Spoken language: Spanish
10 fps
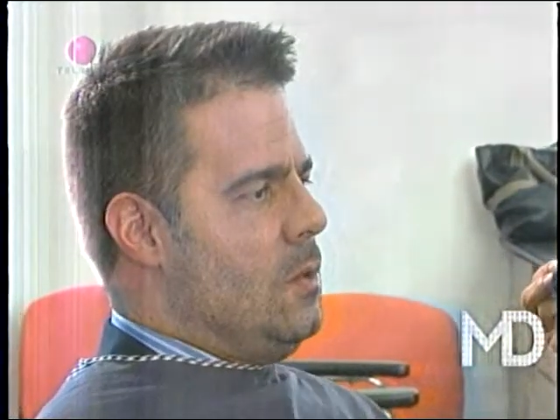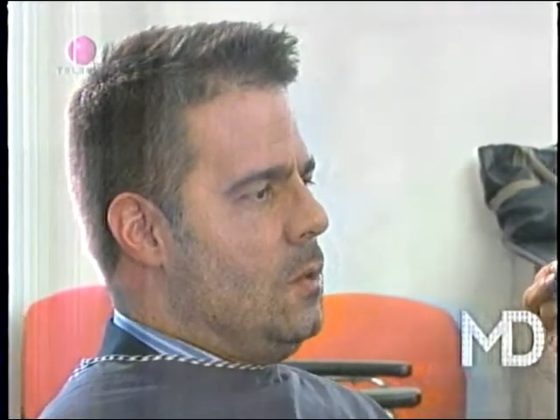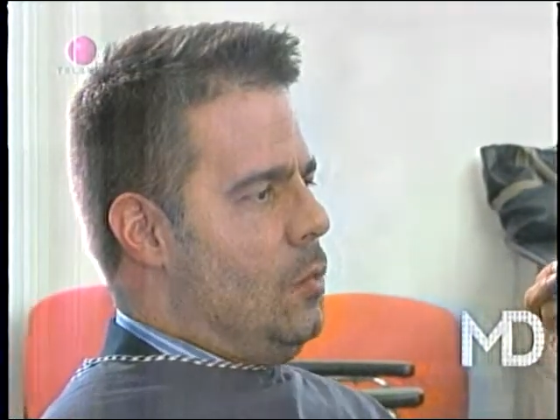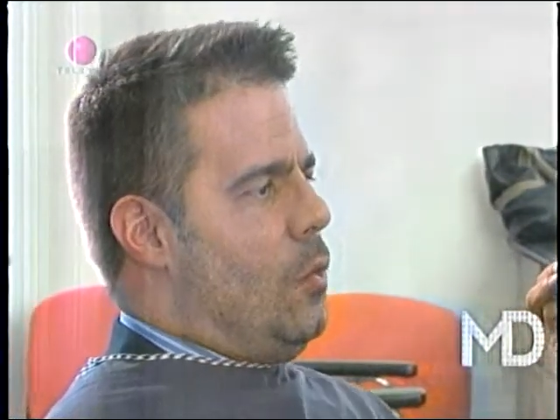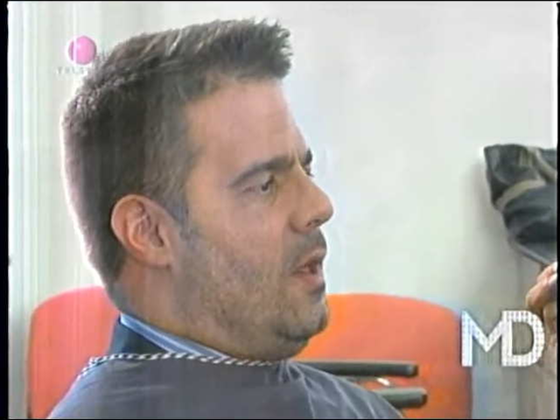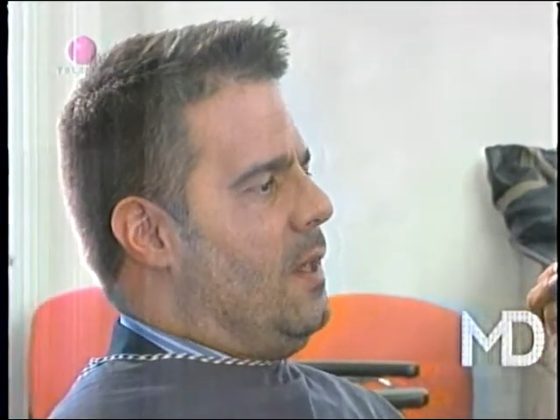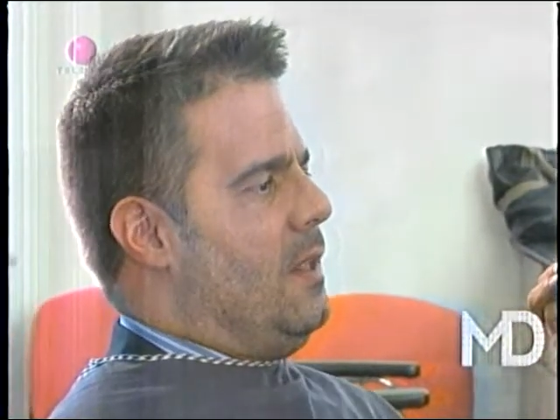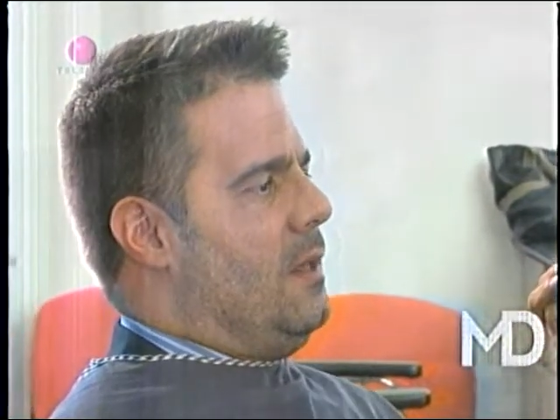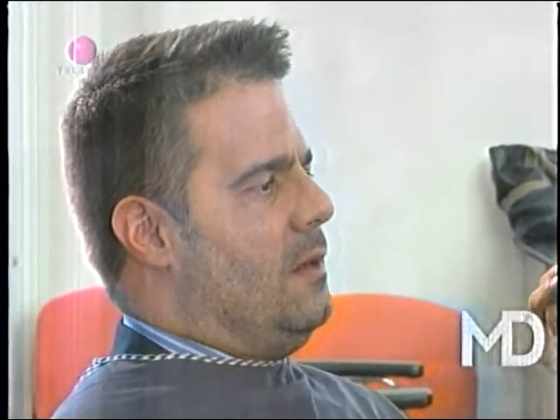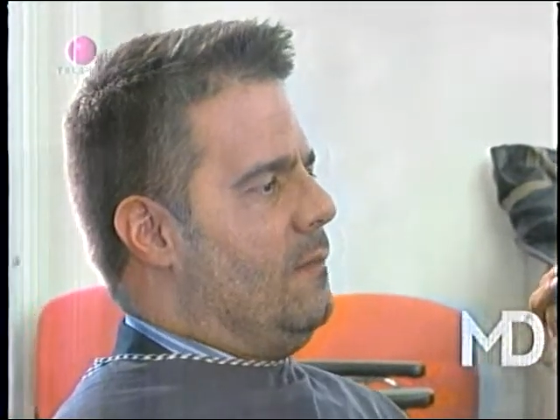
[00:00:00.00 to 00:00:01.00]
uno ha
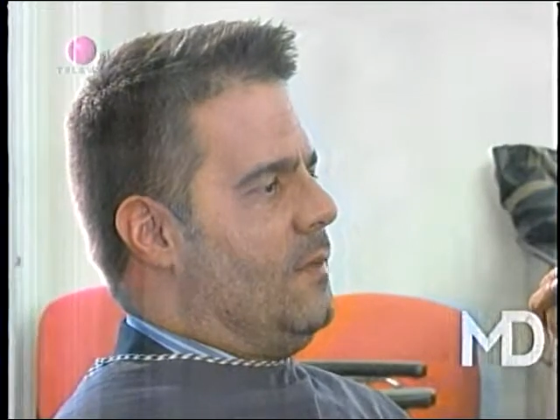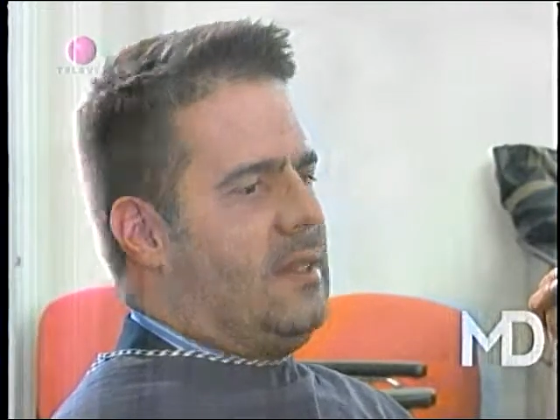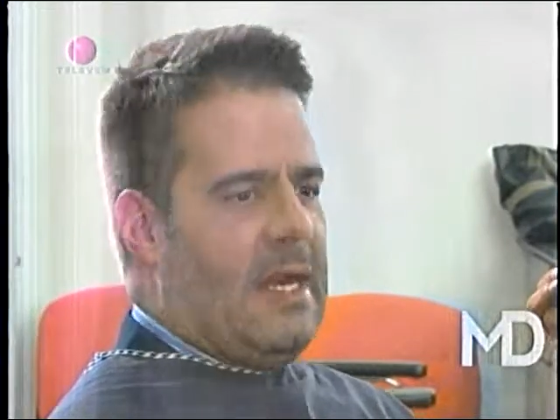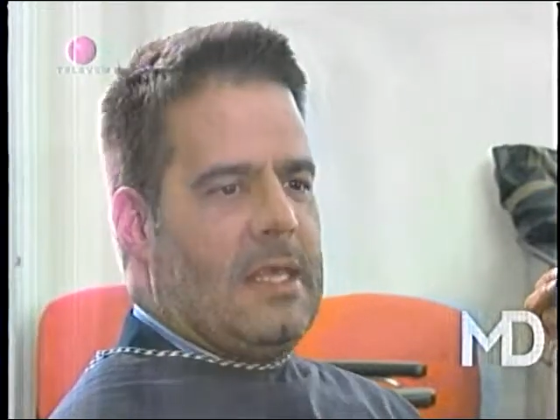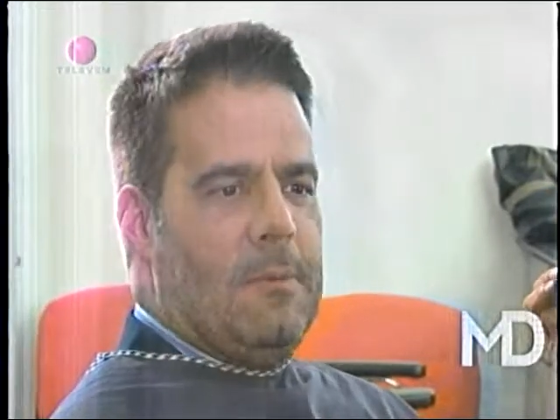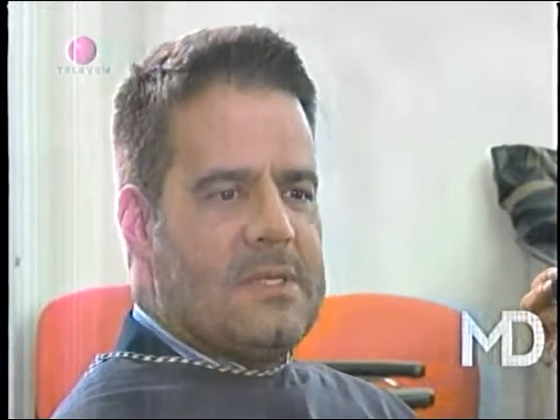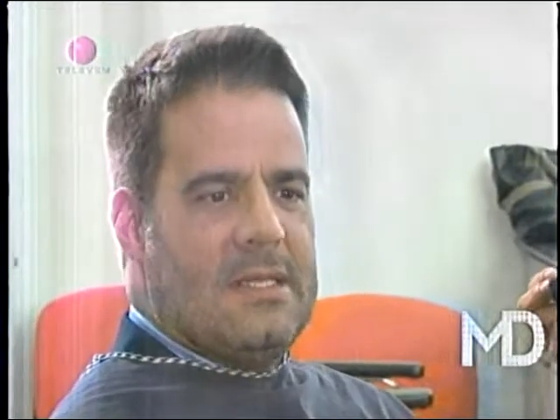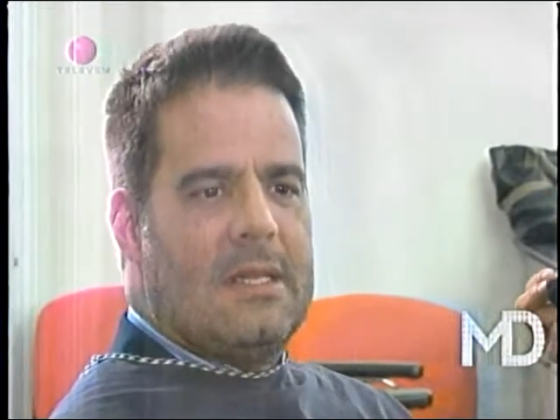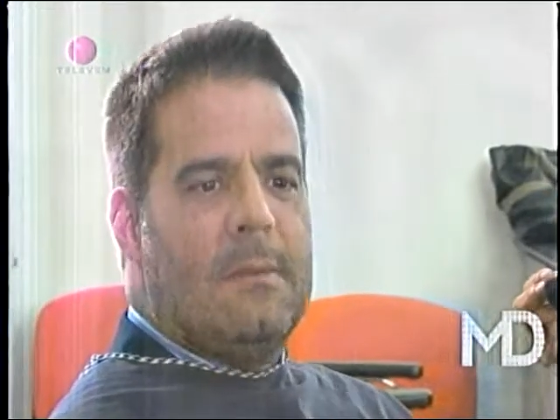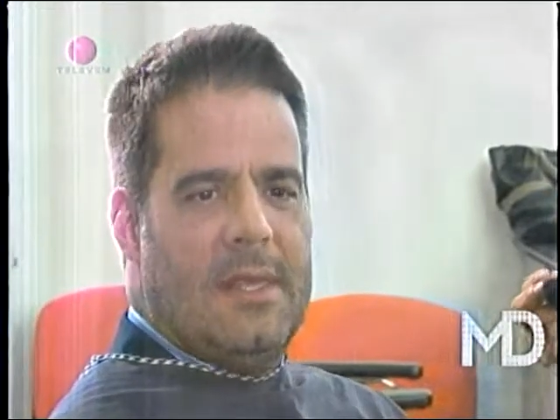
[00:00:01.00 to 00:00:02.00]
de, estar aquí
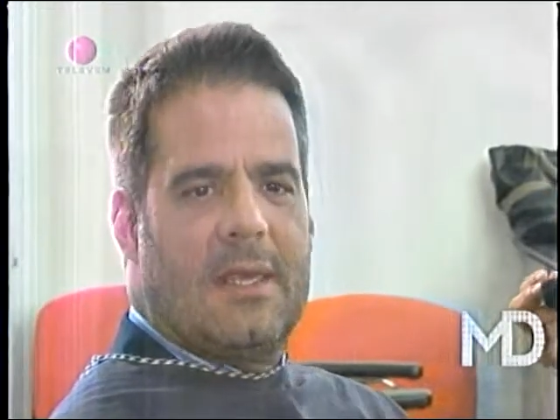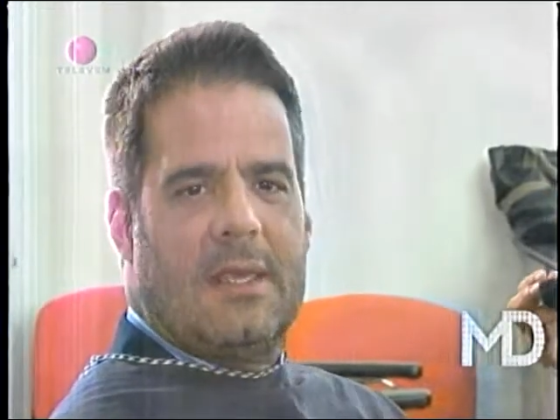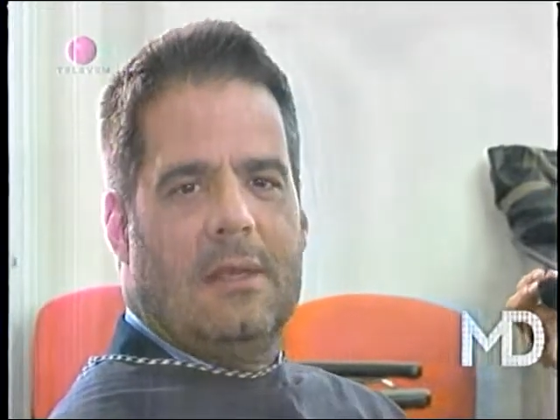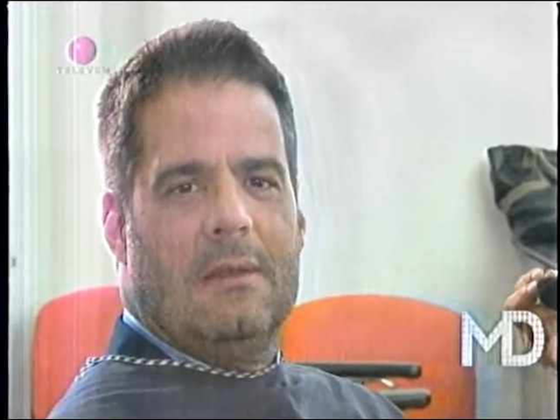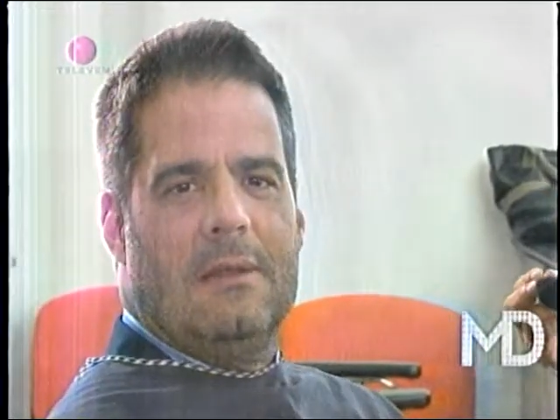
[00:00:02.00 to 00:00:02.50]
presente en la medida que